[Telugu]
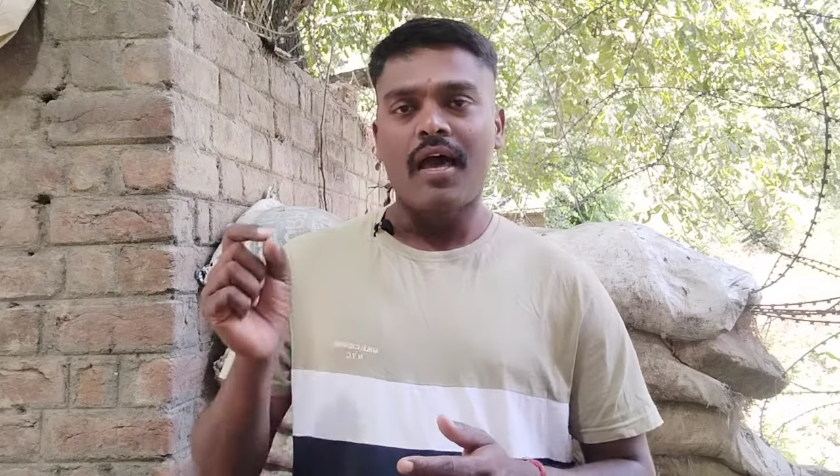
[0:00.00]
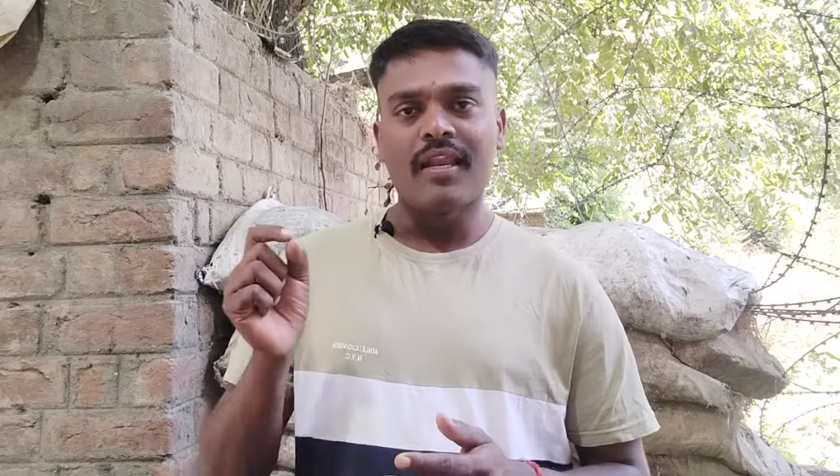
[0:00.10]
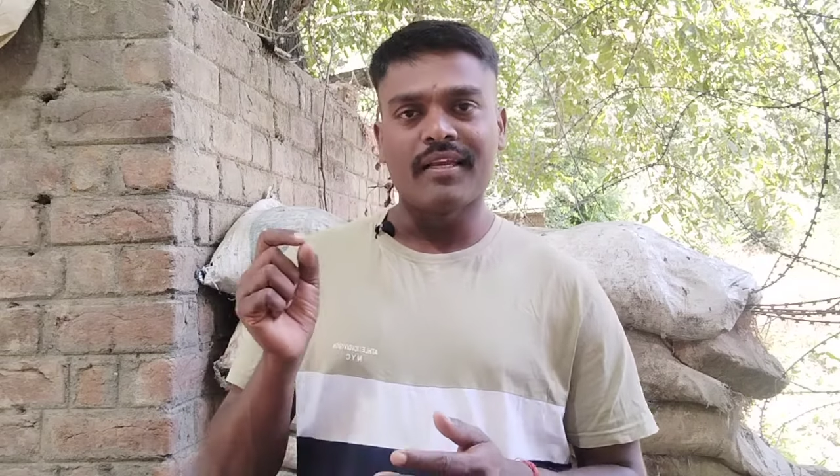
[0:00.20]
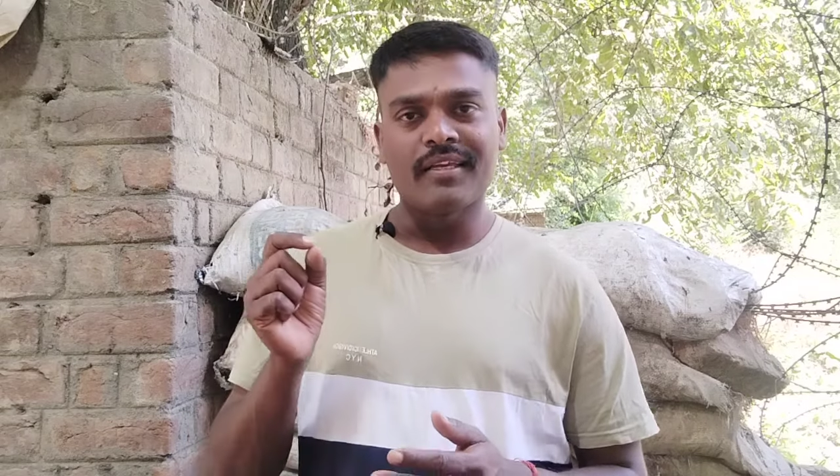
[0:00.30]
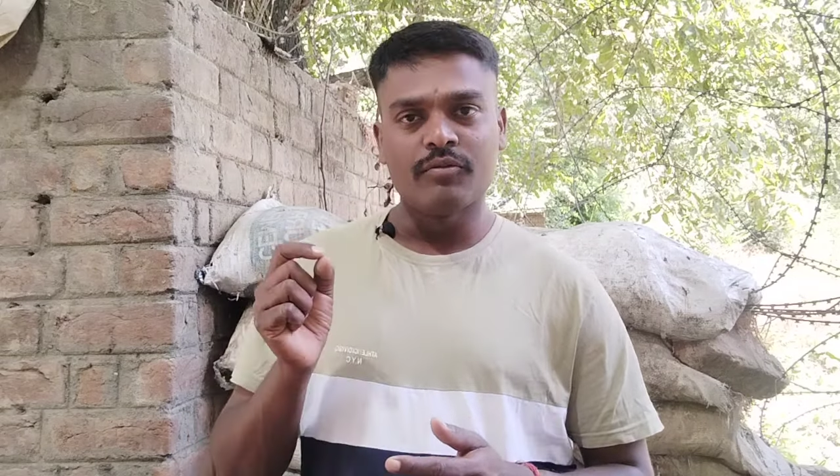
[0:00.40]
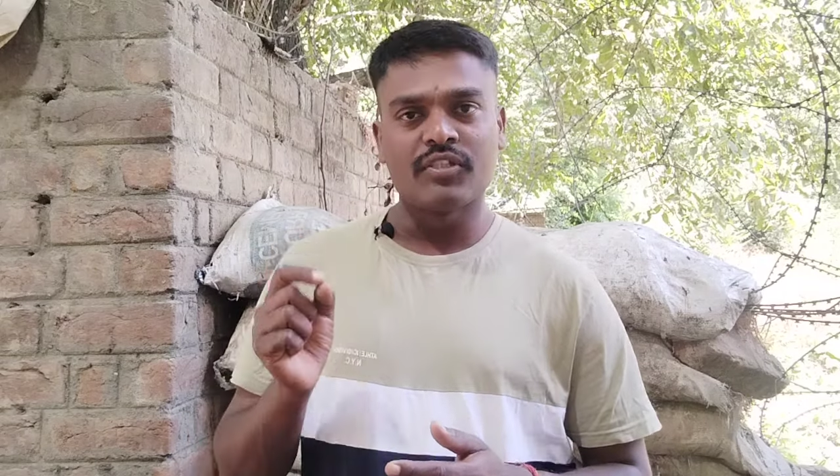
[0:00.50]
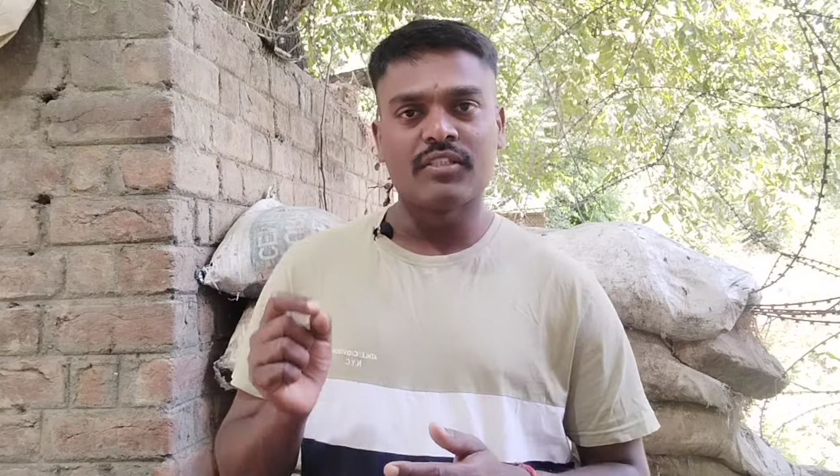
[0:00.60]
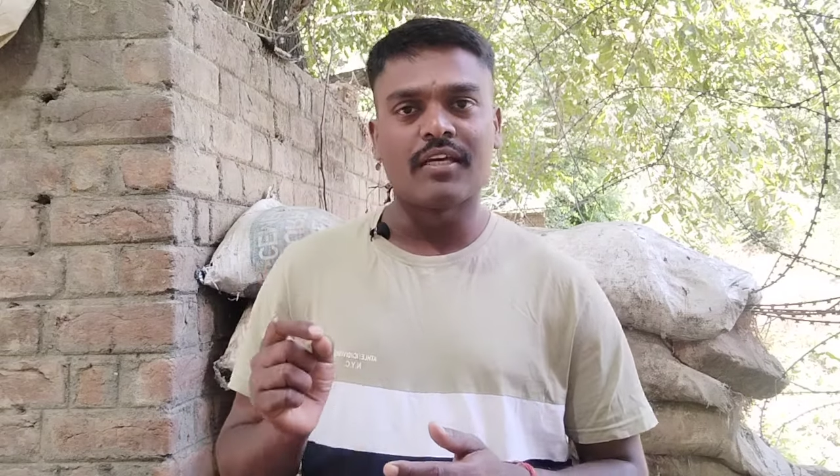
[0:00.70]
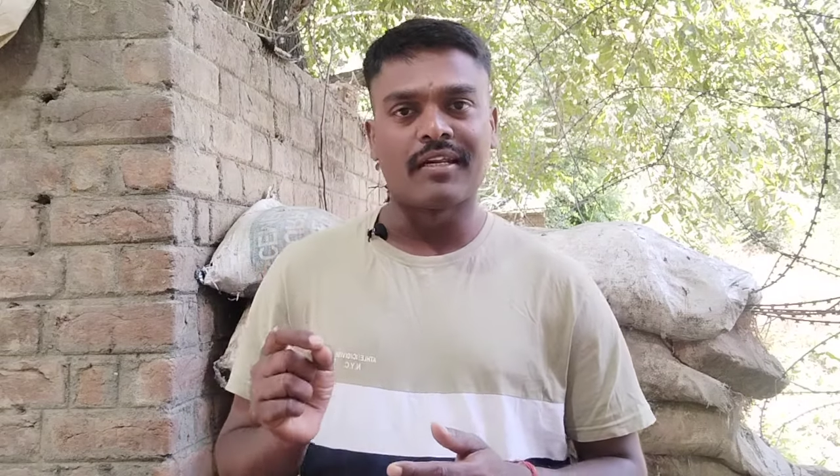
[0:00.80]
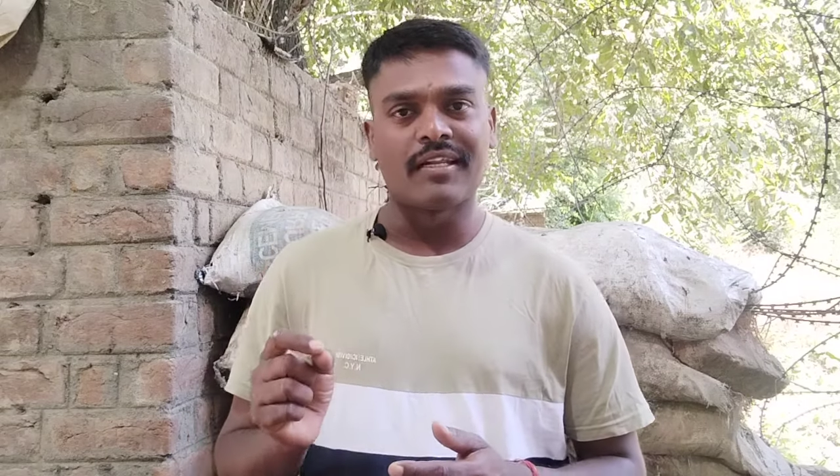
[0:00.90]
అలాగే
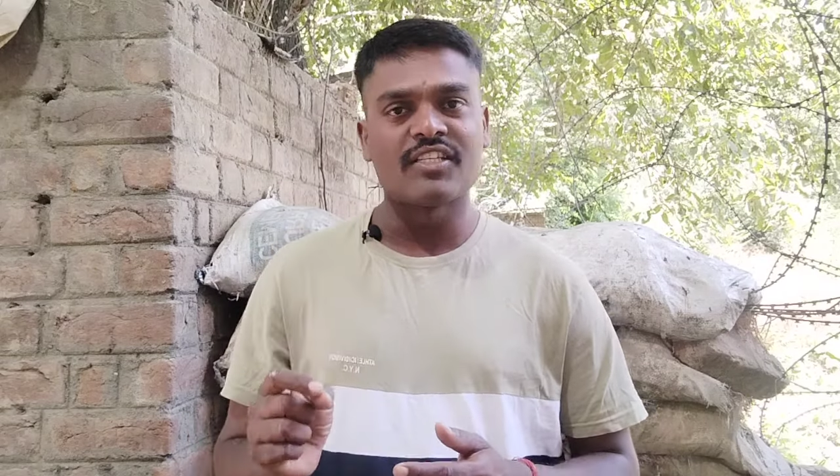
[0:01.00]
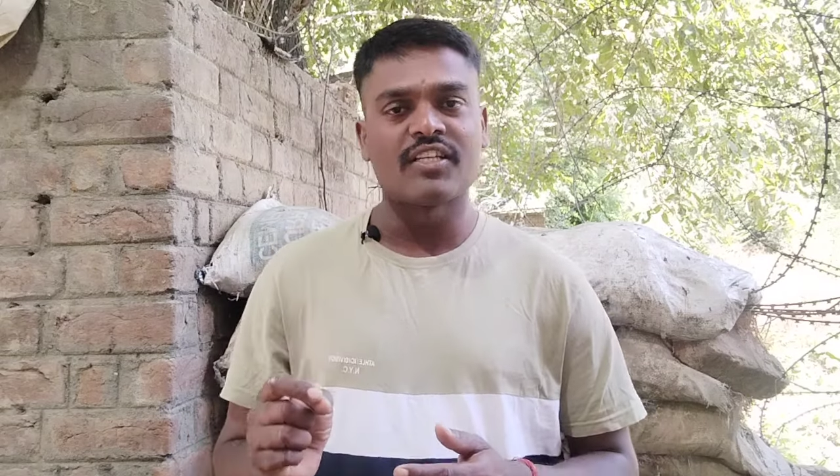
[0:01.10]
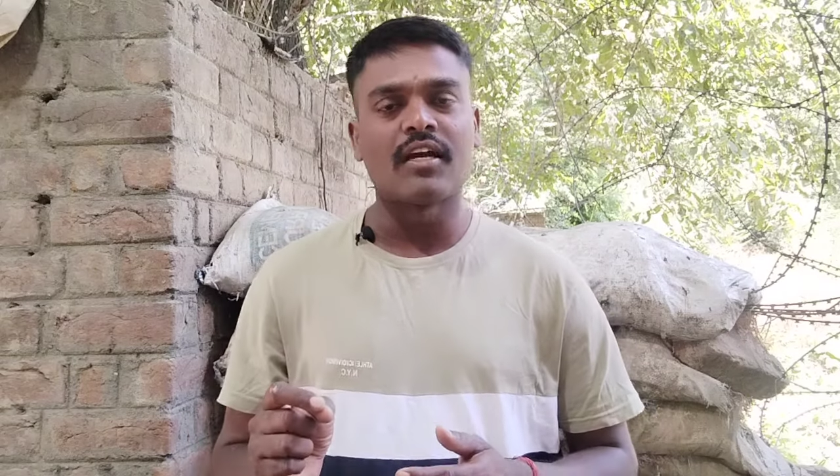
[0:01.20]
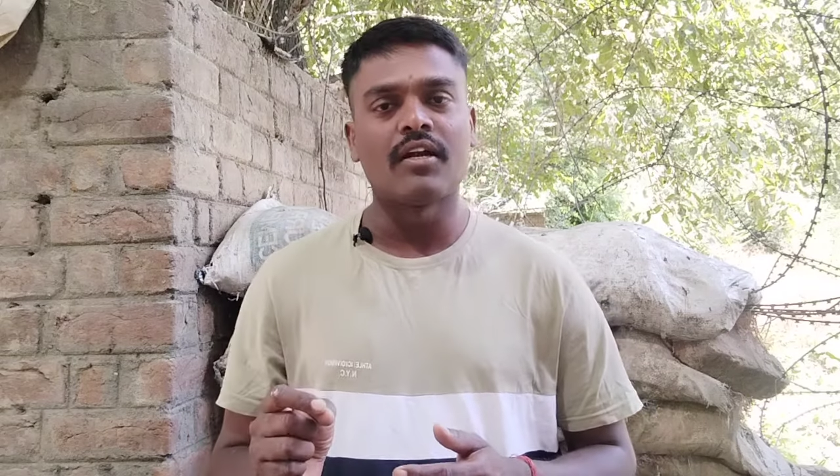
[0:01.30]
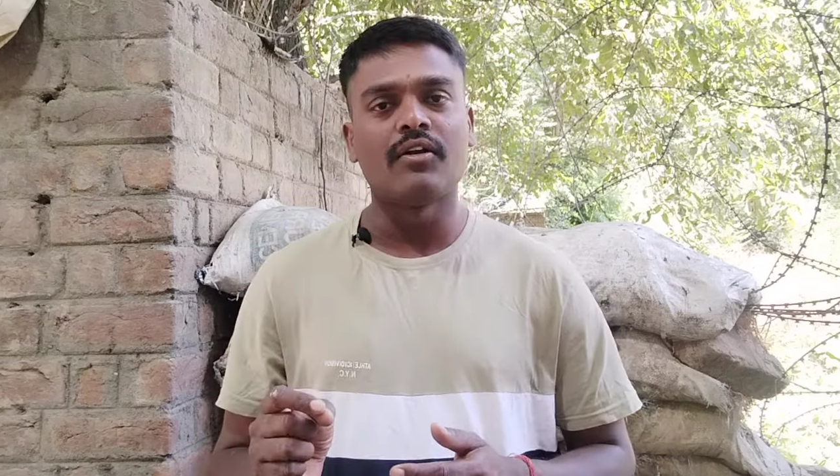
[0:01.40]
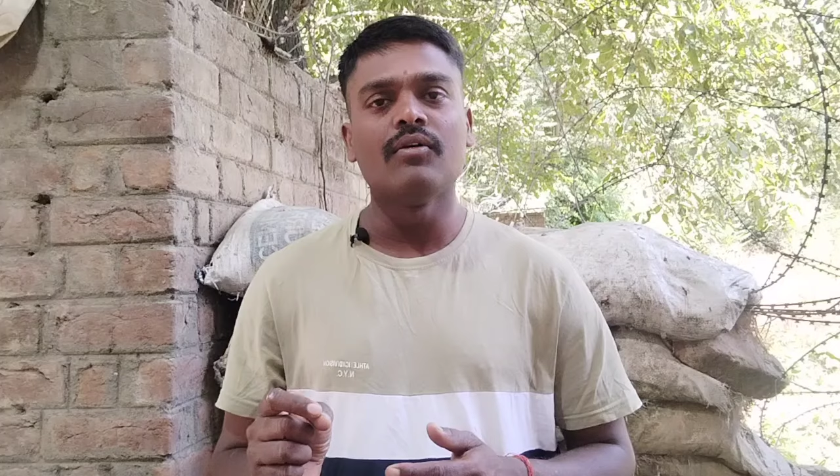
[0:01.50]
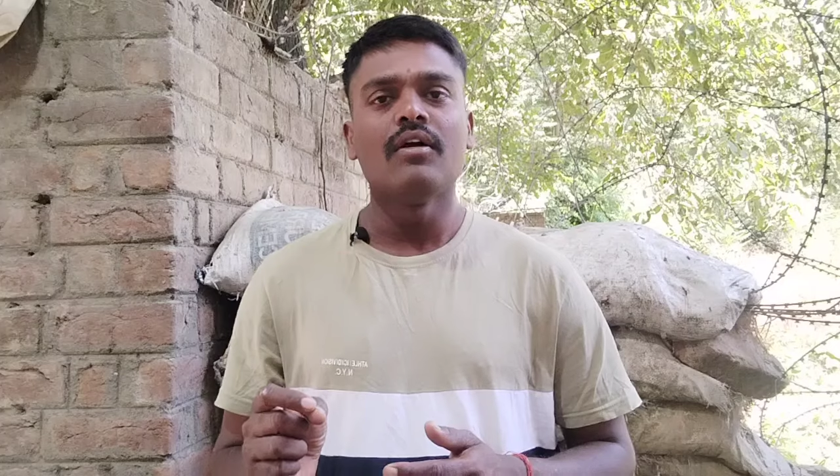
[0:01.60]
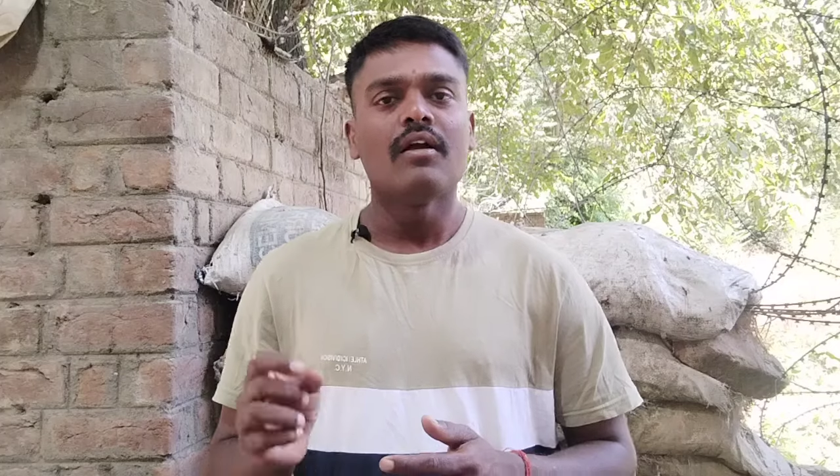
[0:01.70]
ఉచిత రేషన్ కార్డులు